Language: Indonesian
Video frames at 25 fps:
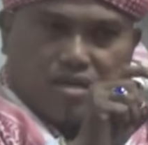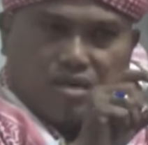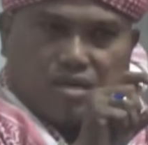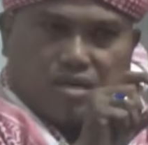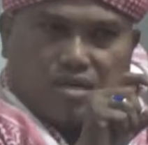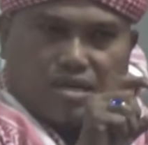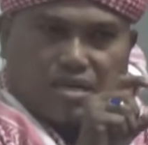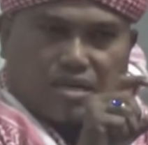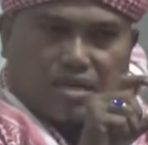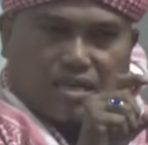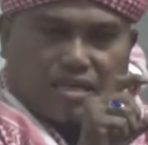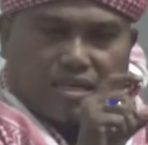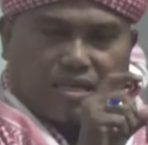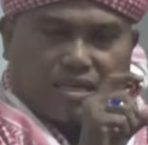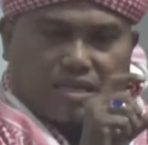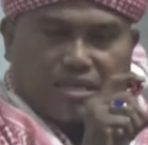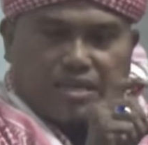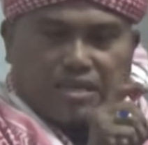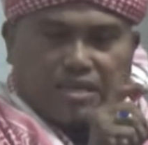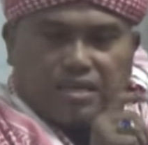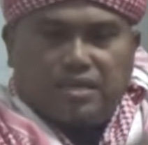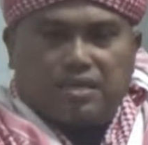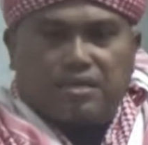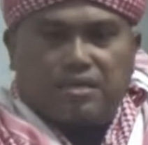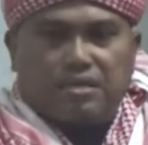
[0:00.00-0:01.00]
eh,
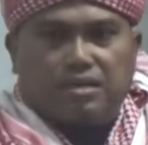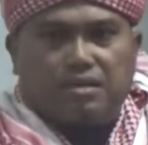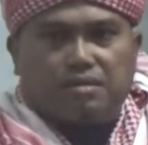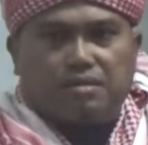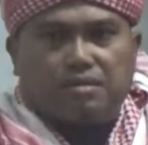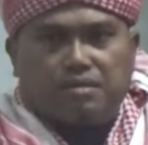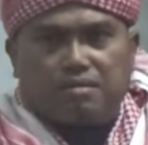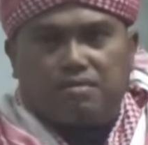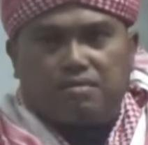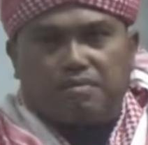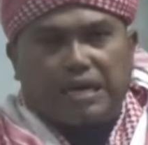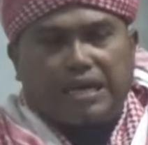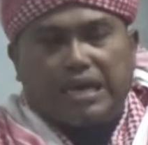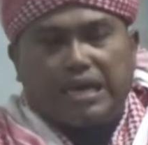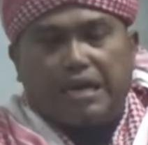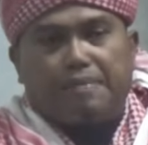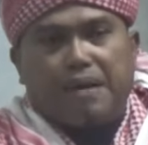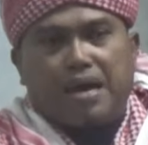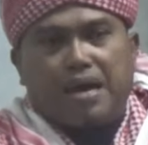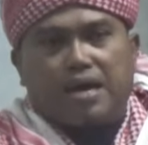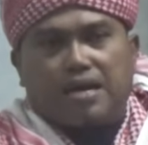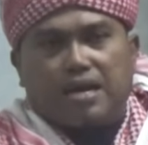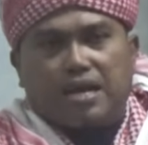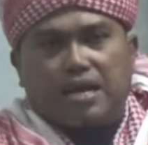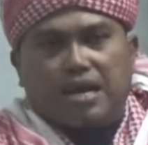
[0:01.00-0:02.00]

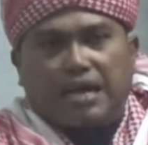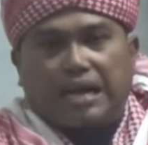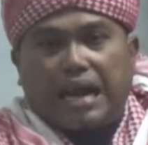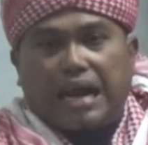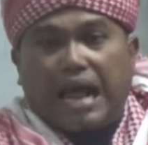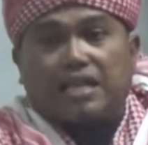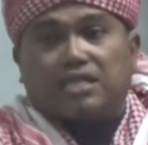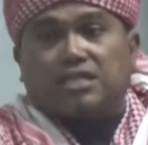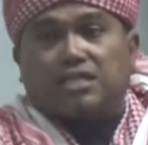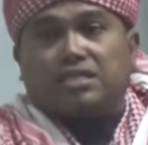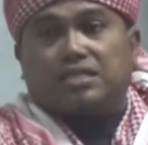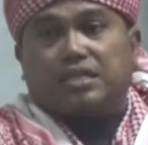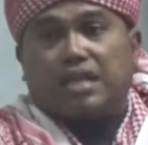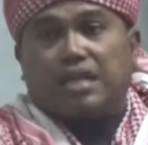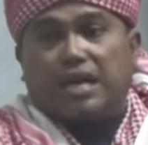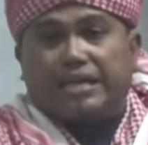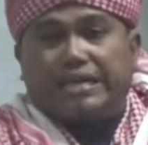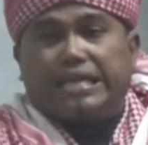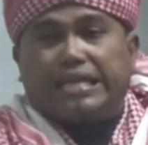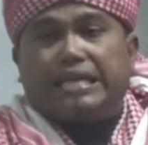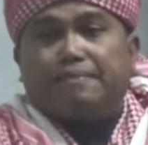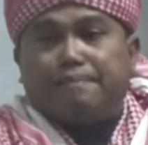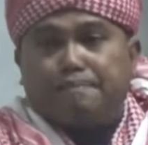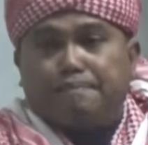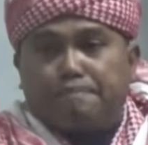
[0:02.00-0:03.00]
bagaimana
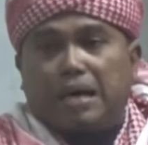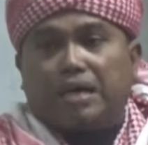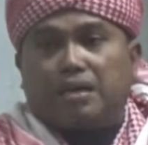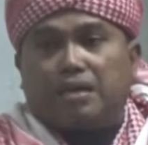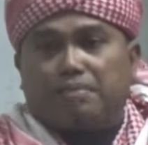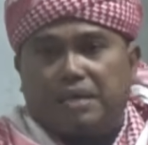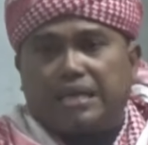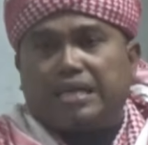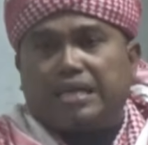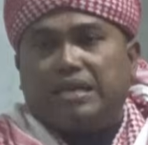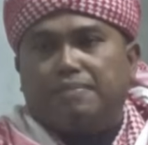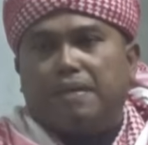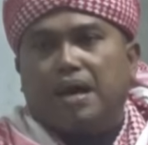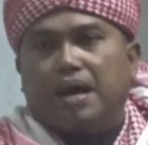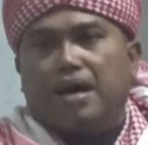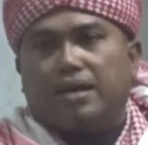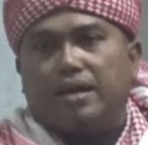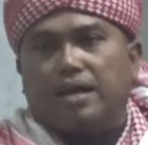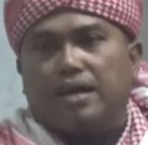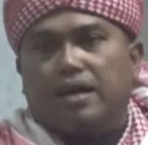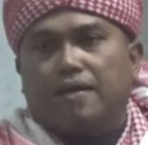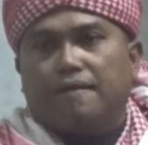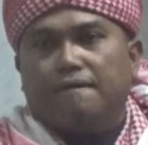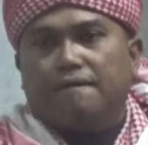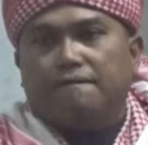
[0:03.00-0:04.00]
rasa nikmat dan
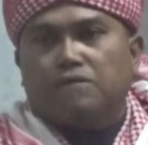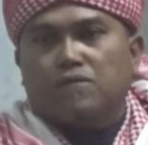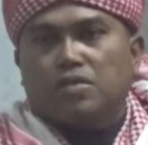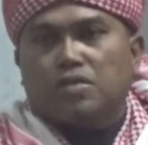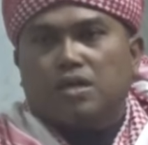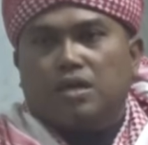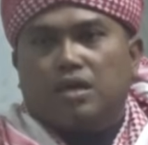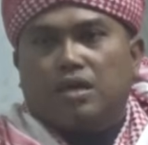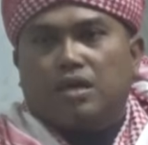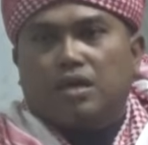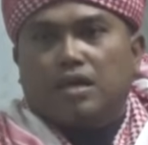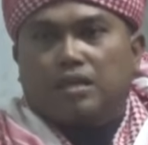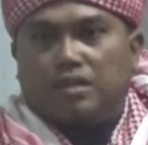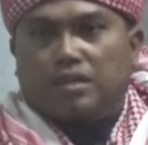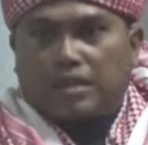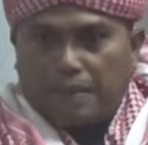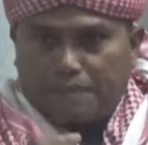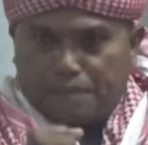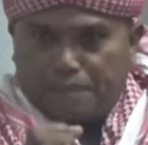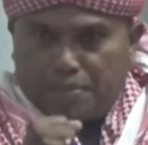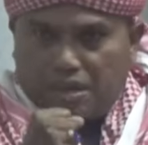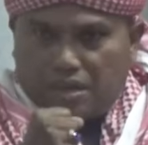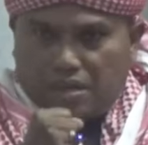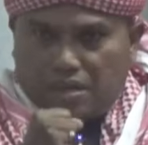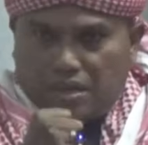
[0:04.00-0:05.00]
ibadah
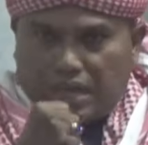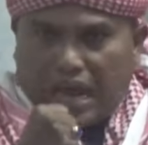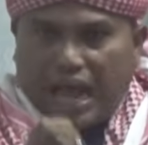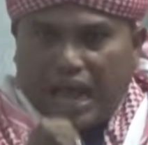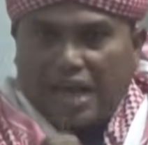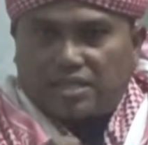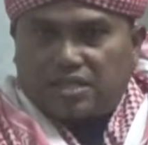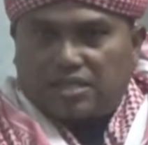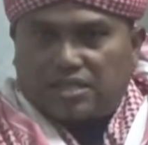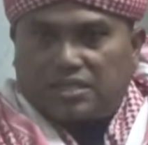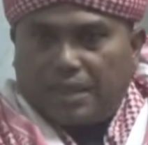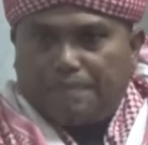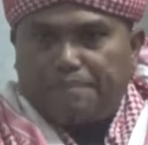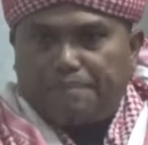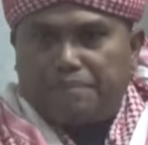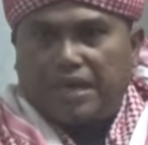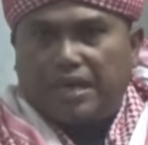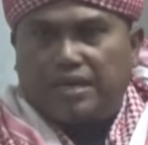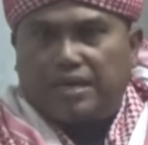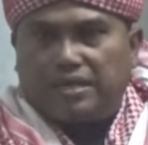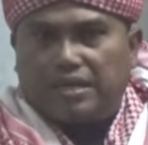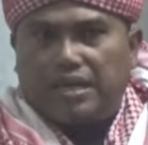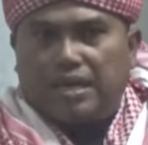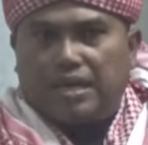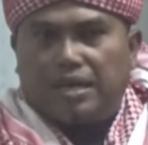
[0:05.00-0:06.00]
tapi
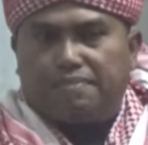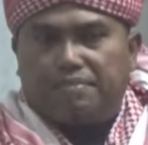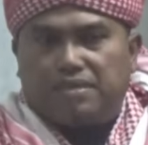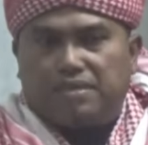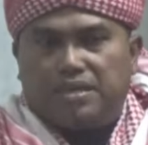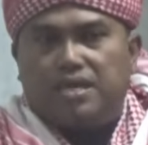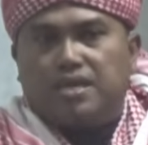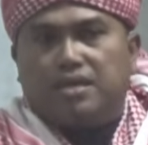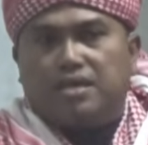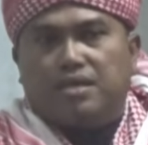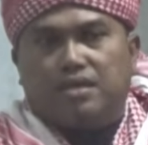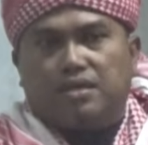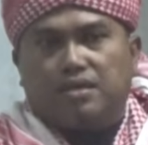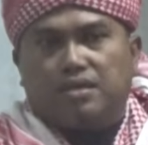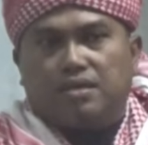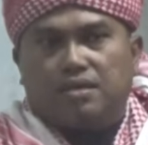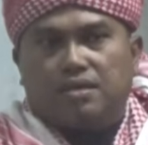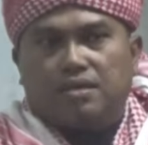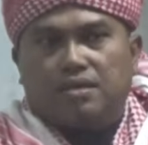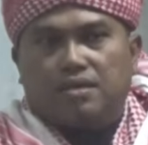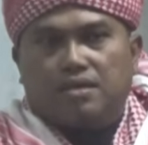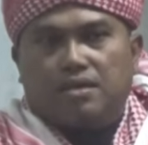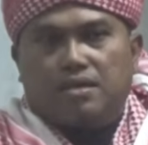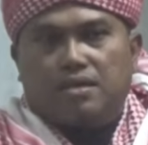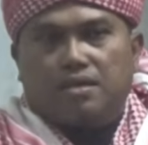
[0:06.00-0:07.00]
azamkan dalam
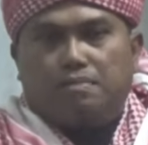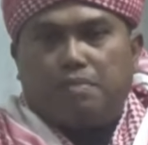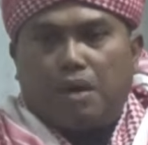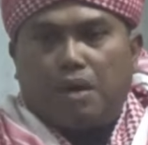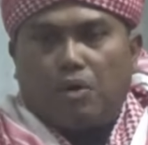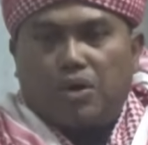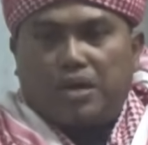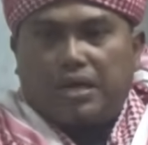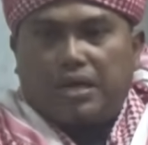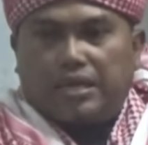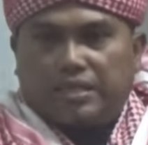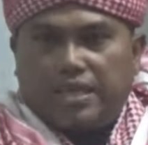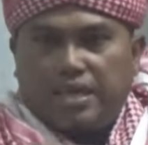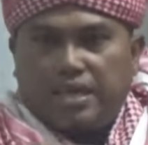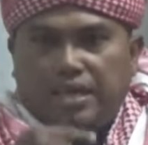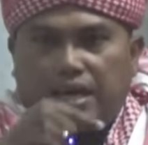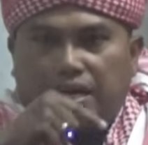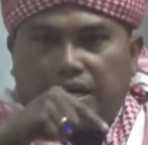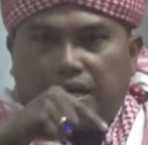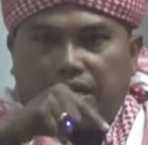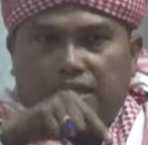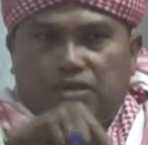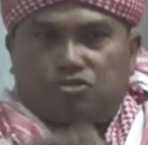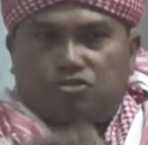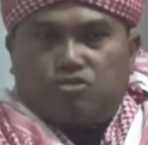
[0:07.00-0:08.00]
diri bahwa
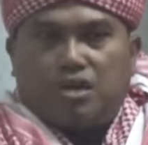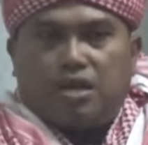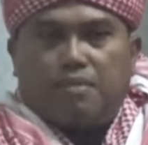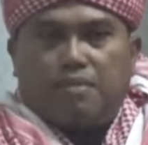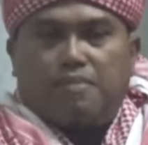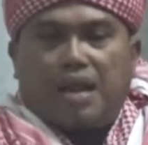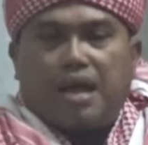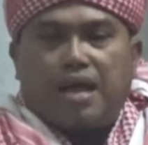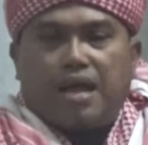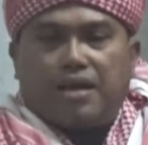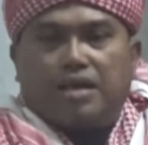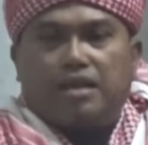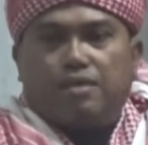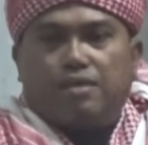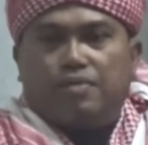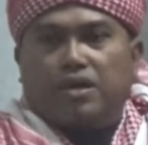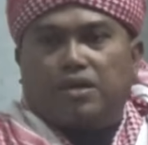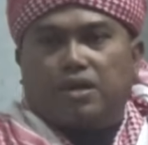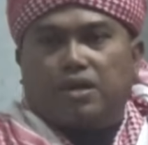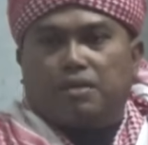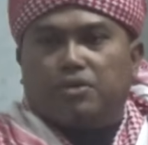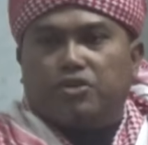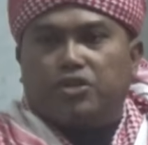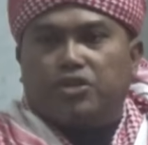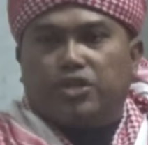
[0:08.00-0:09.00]
ketika kita sudah berada di
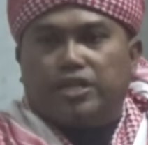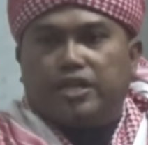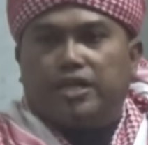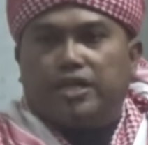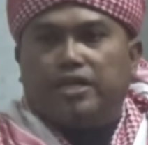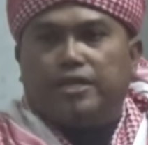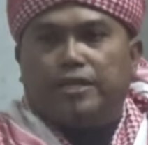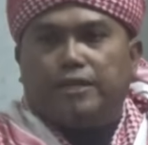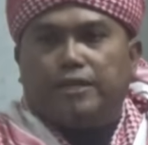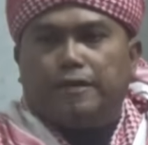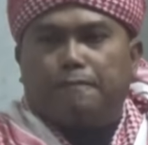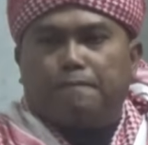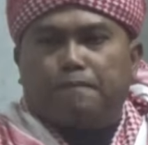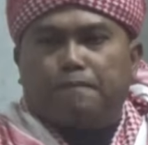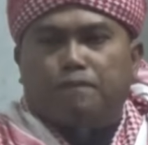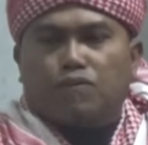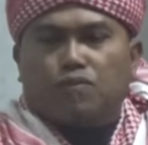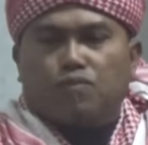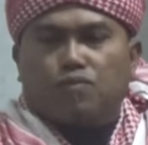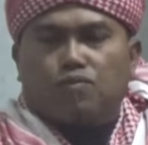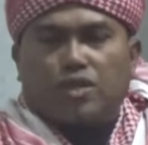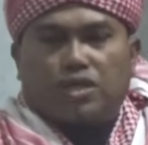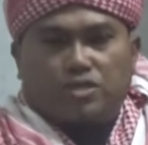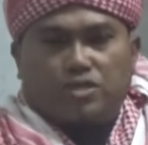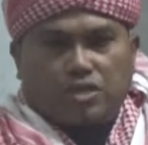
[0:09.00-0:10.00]
bulan Ramadan ini
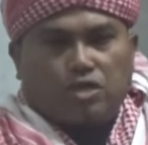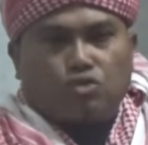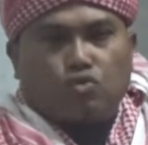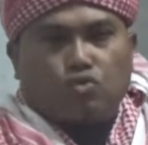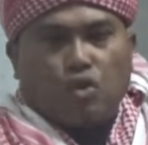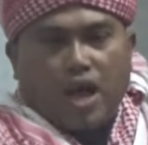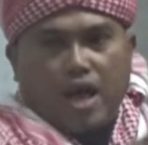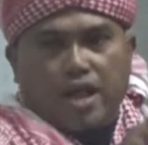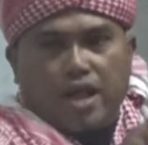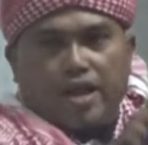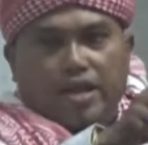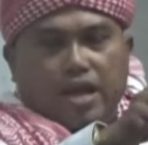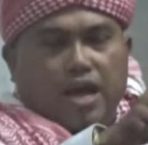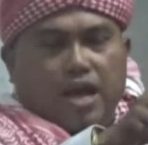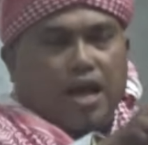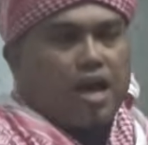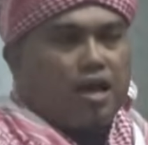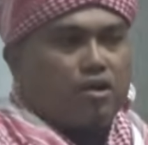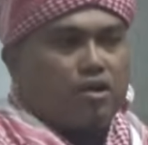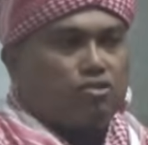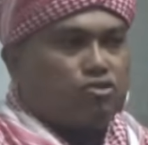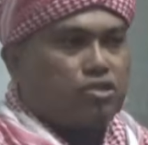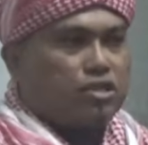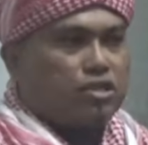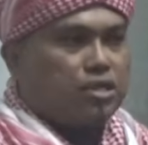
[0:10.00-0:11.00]
satu hal
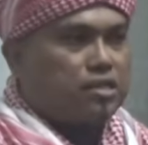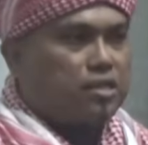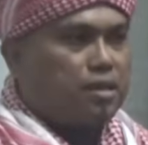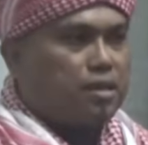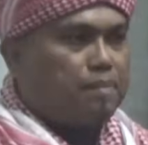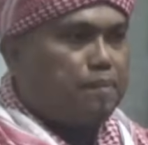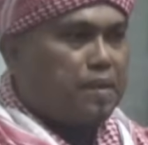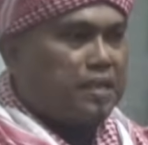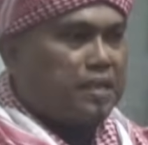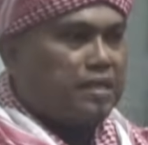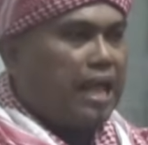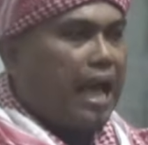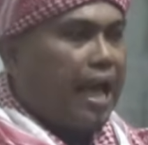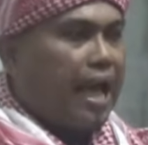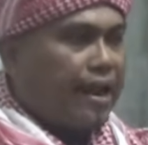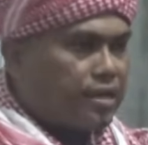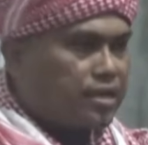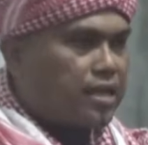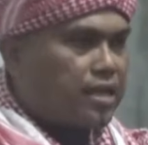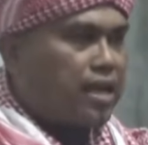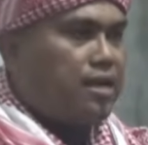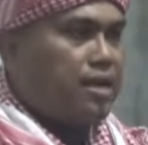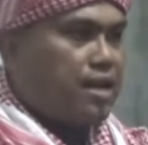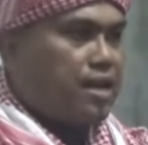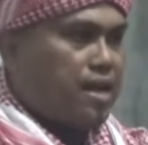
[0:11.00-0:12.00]
yang harus kita
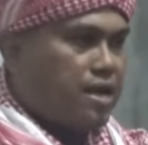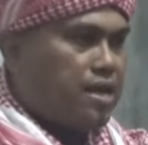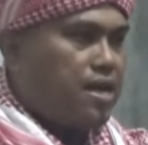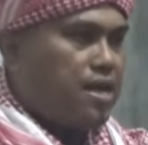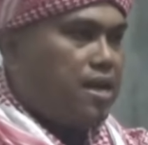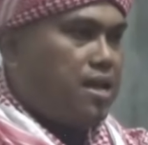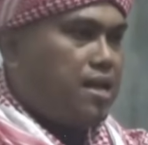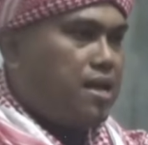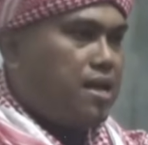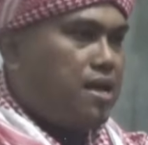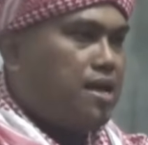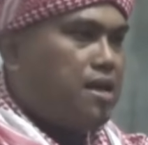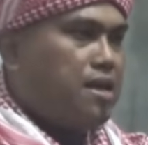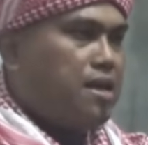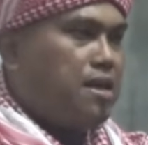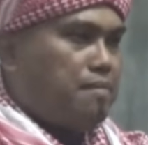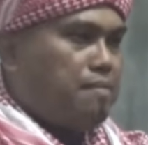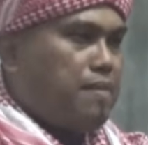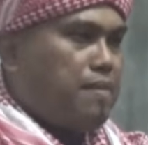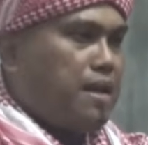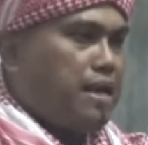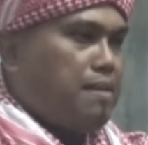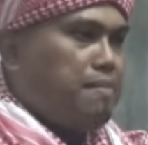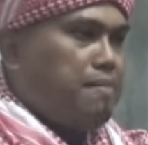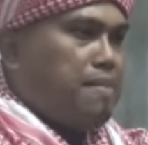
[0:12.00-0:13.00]
pertahankan adalah
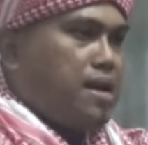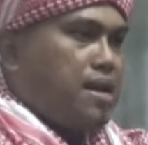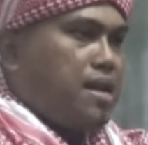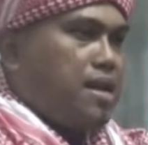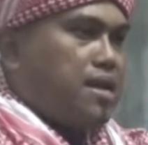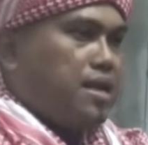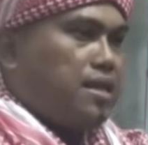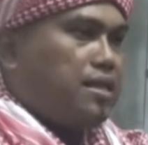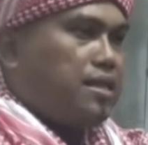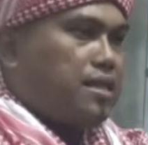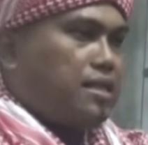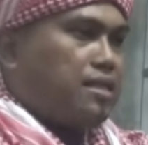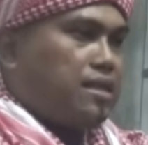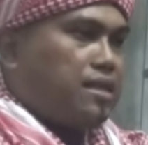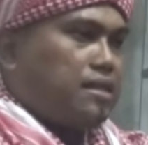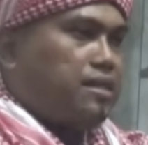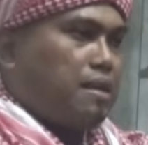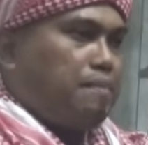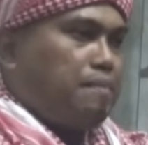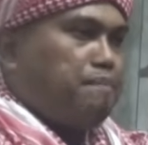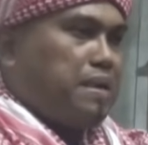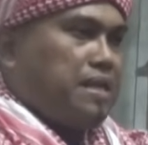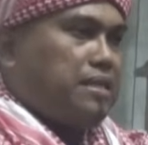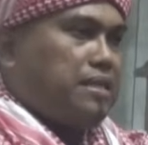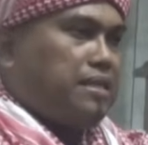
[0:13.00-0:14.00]
bagaimana kita
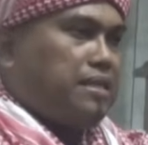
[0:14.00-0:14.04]
tetap